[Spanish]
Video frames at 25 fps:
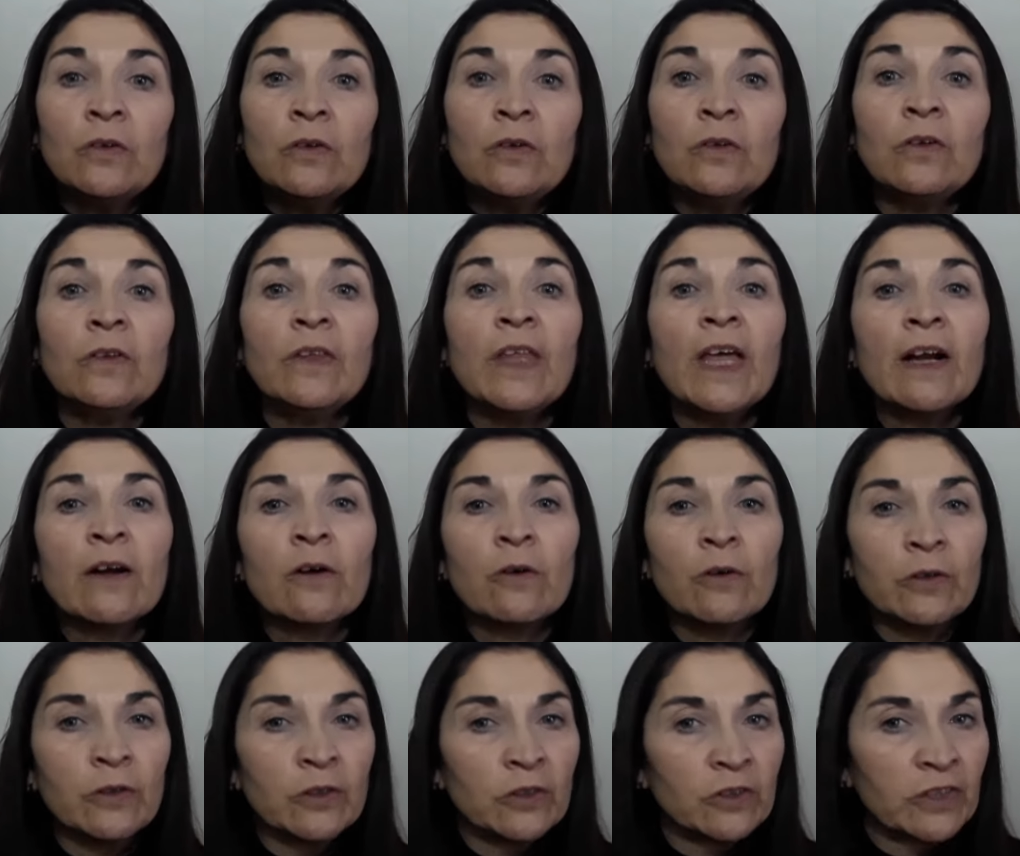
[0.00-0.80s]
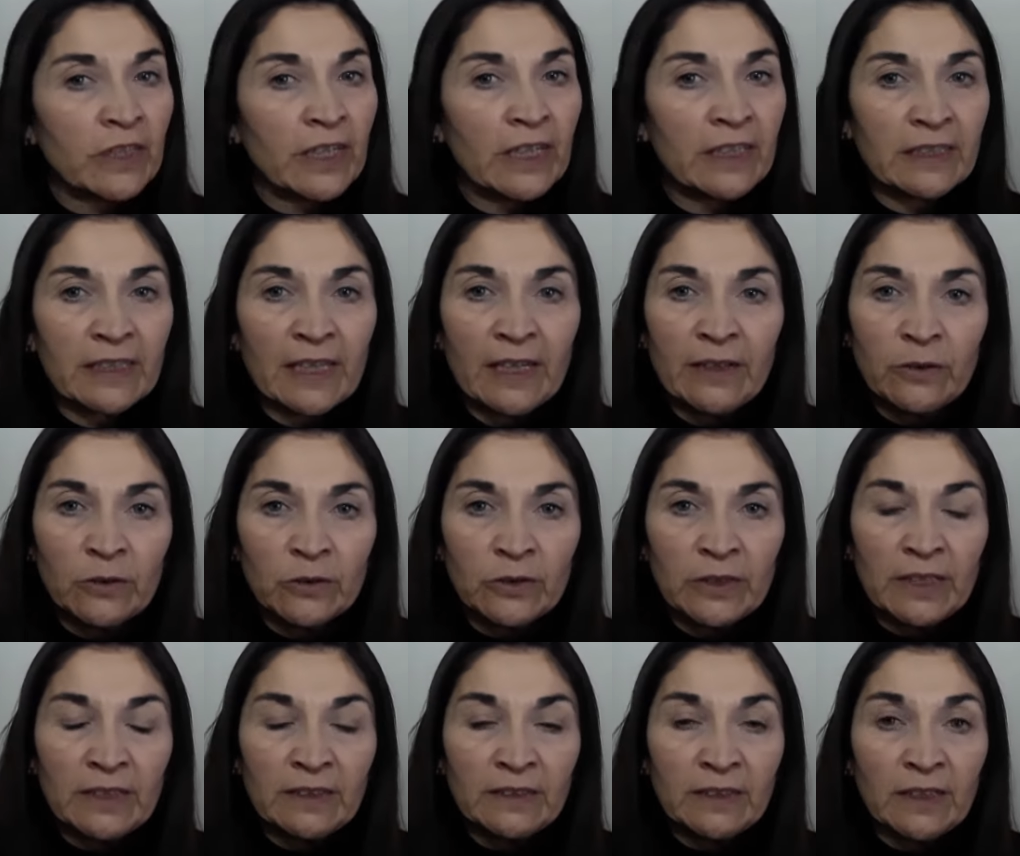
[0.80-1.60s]
no da a conocer estas
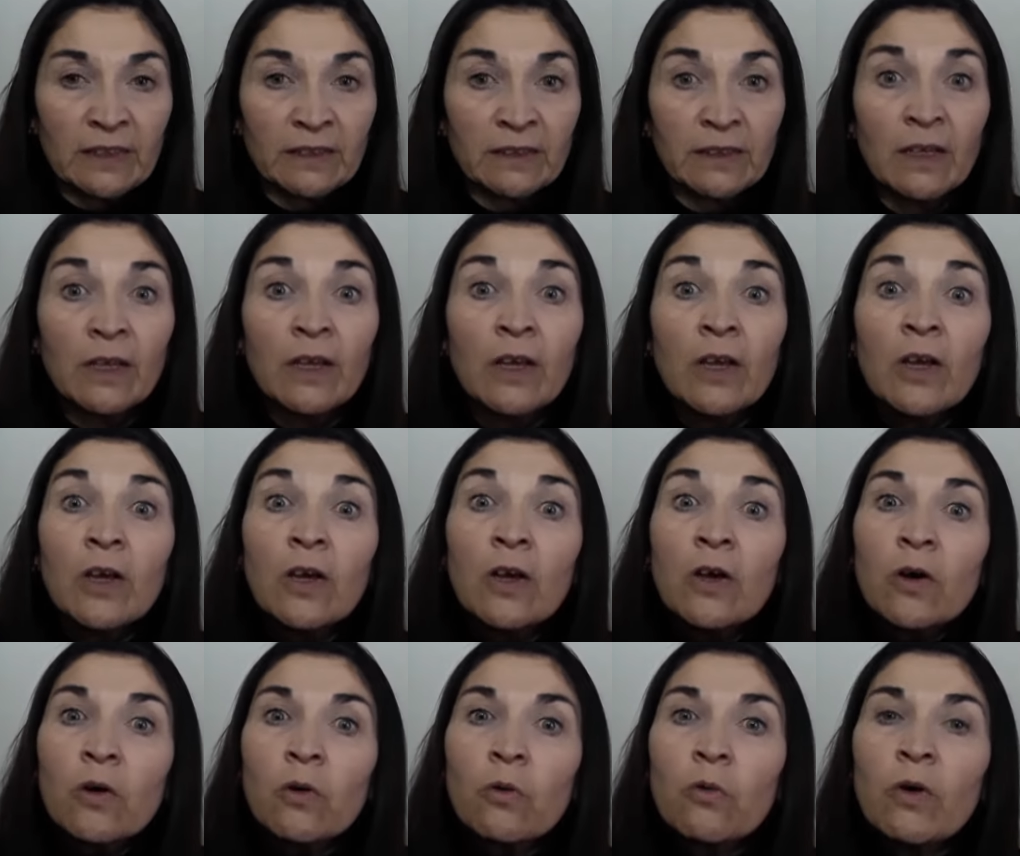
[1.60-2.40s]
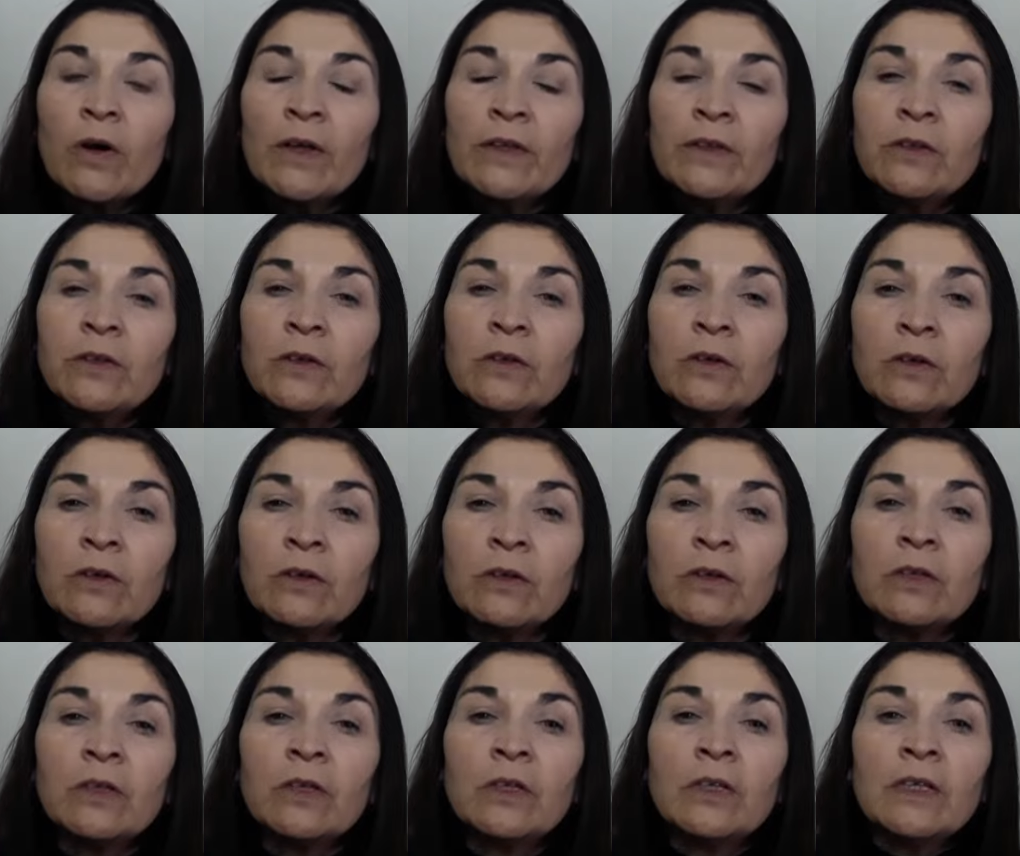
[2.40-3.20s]
noticias
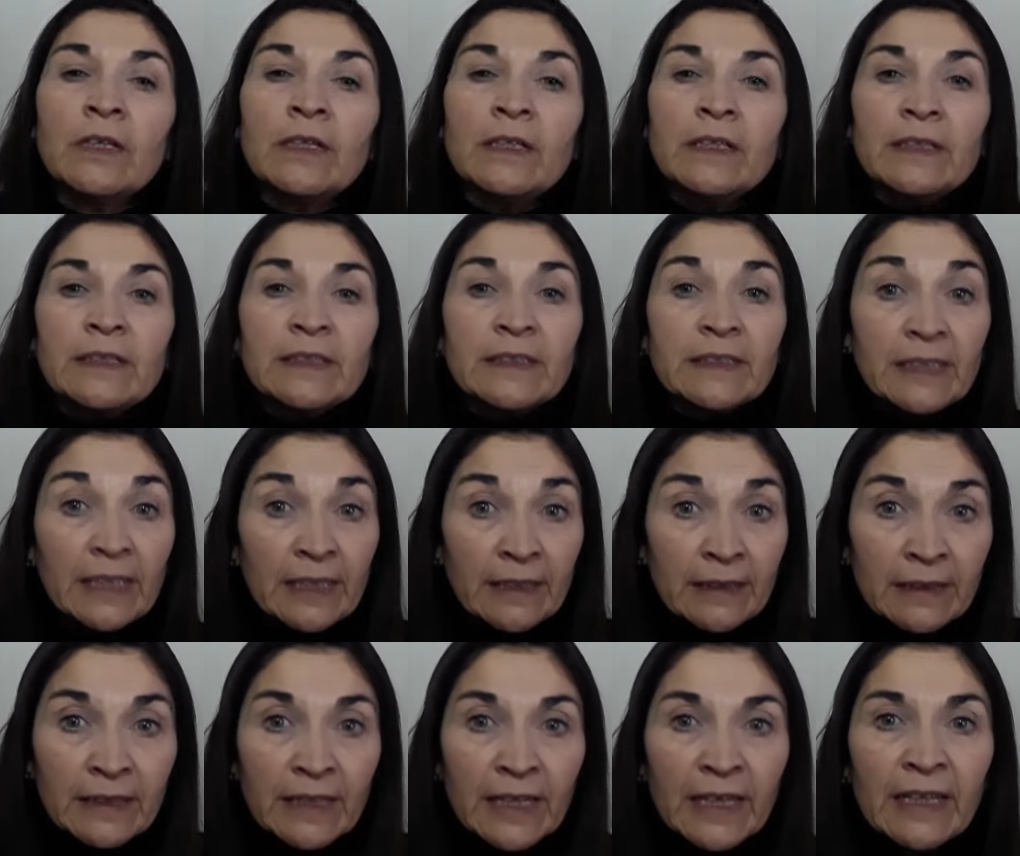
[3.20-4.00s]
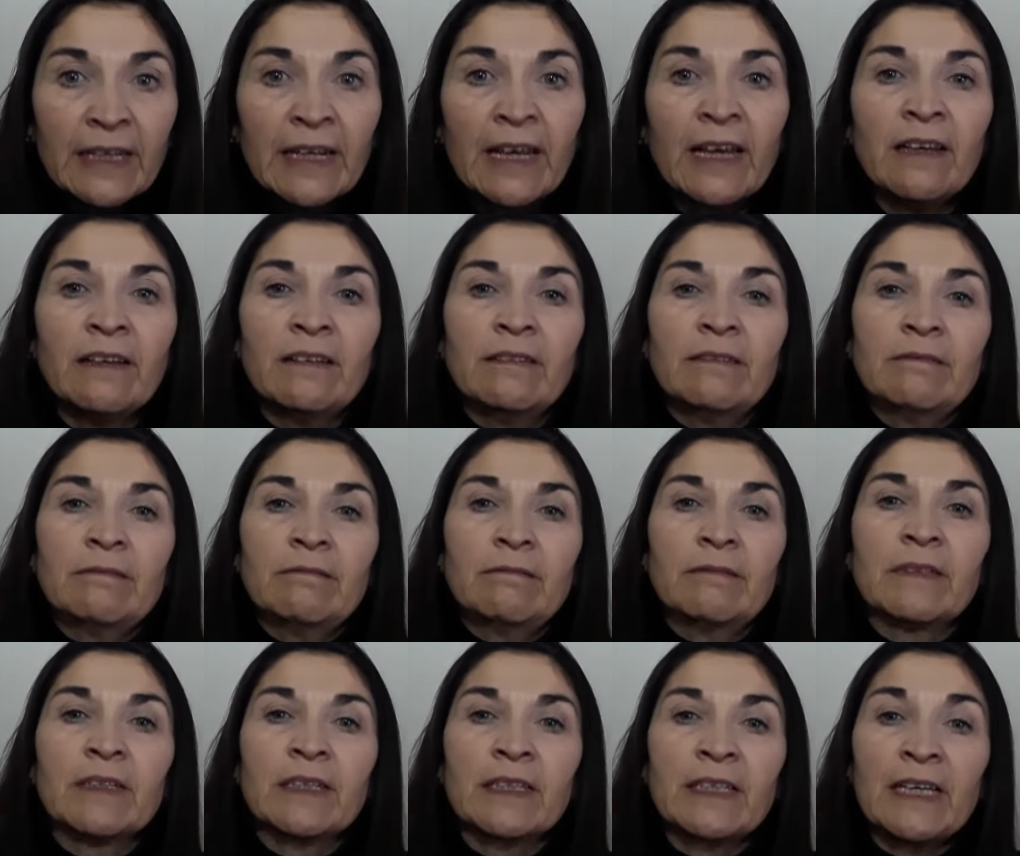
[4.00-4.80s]
cuando se entera
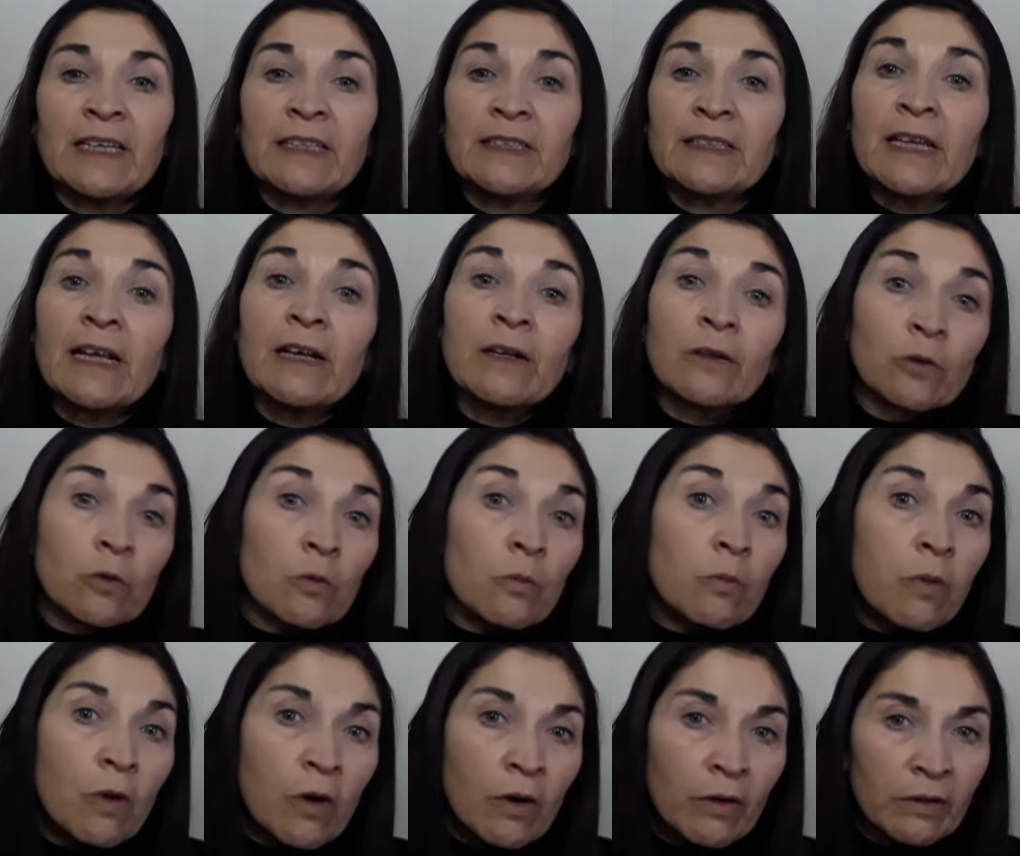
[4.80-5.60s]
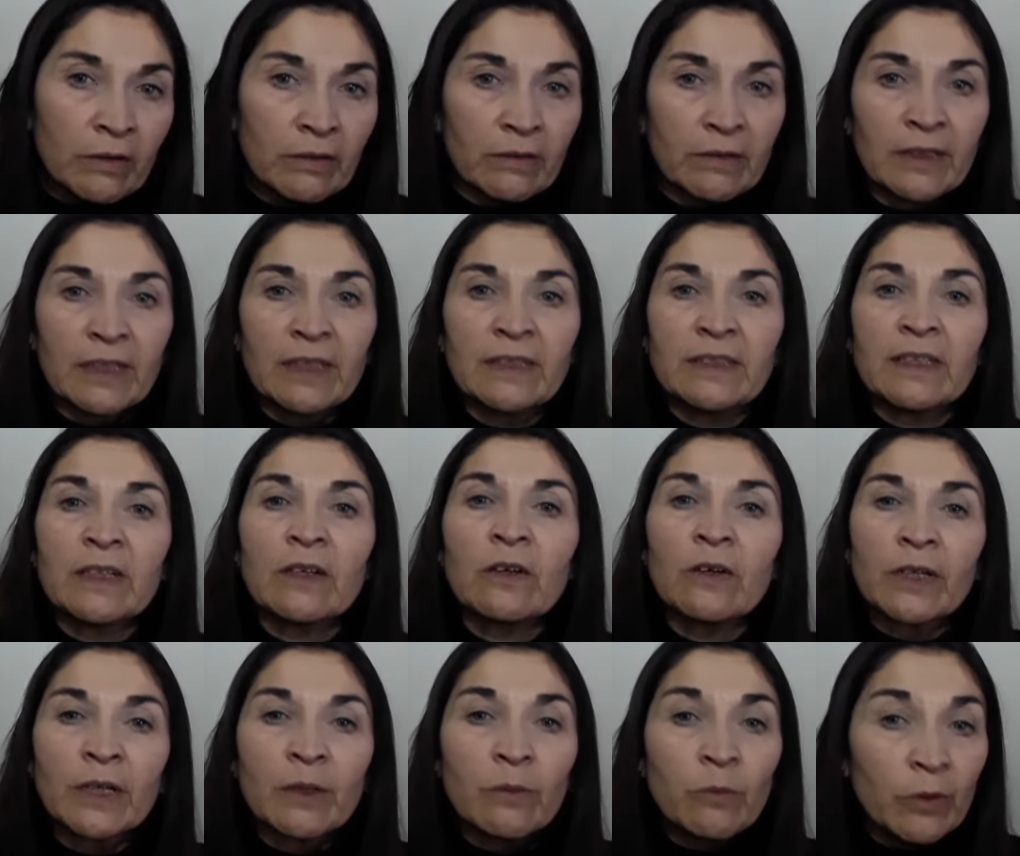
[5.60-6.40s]
que es el rumor que se
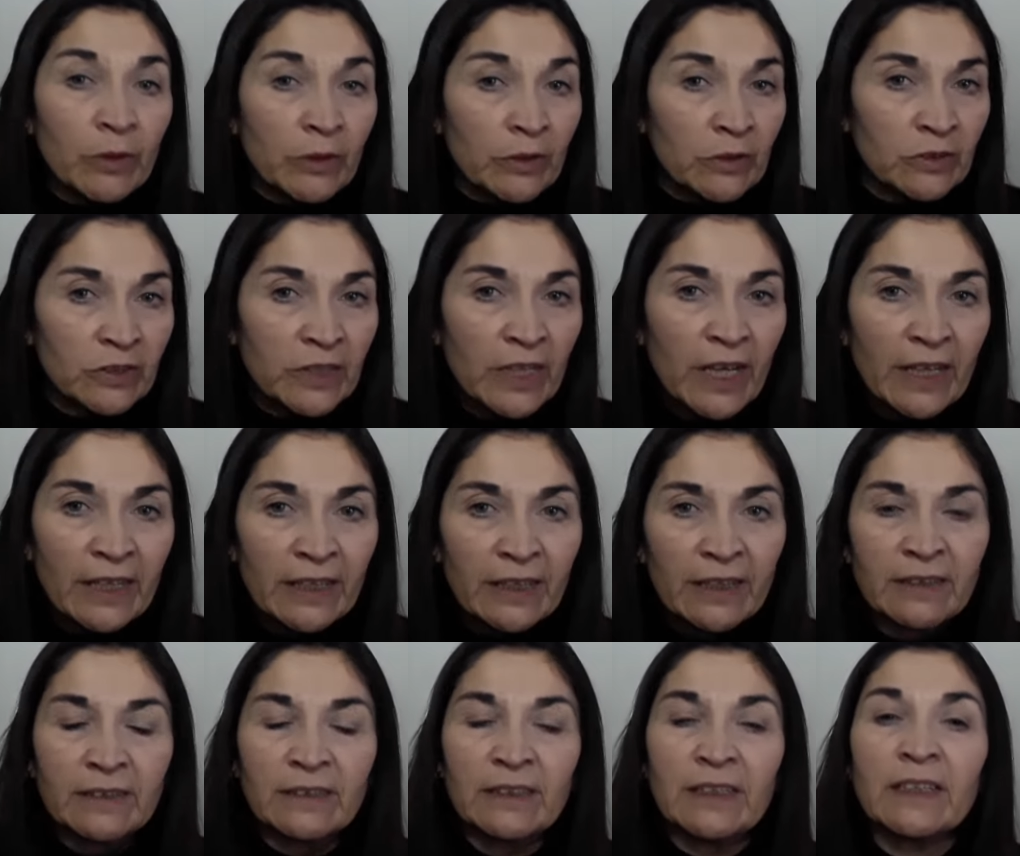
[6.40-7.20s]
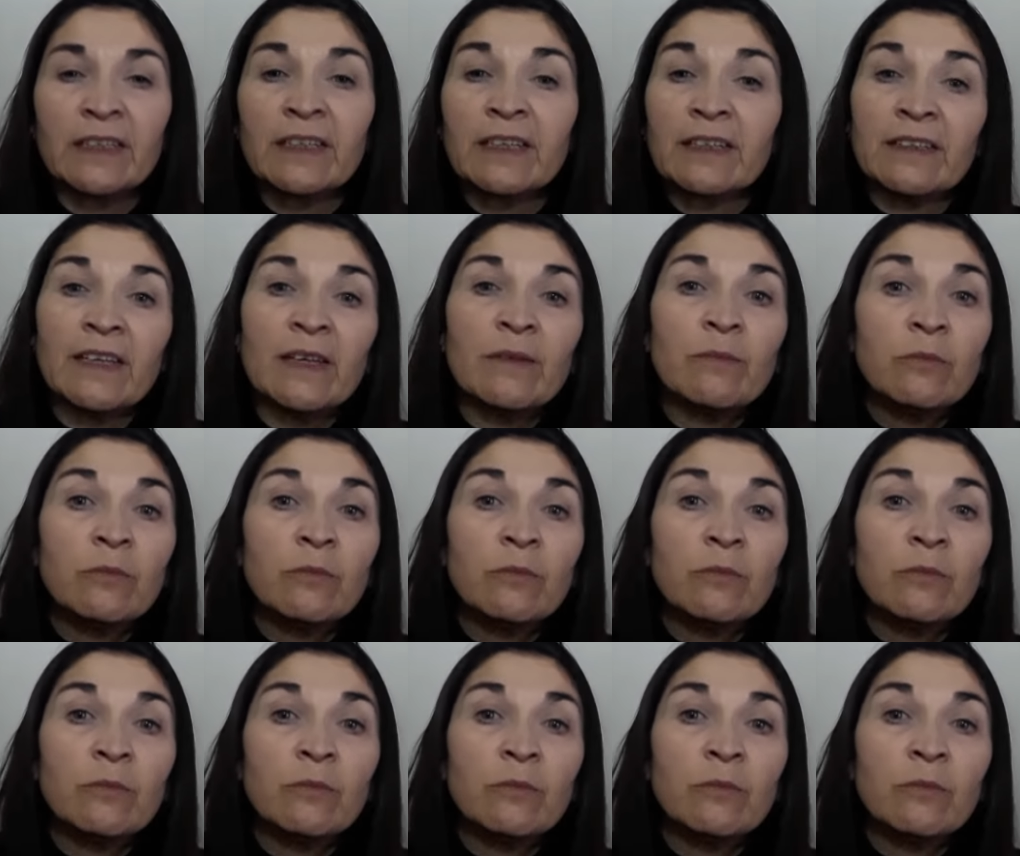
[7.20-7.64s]
corre en Buenos Aires y que hay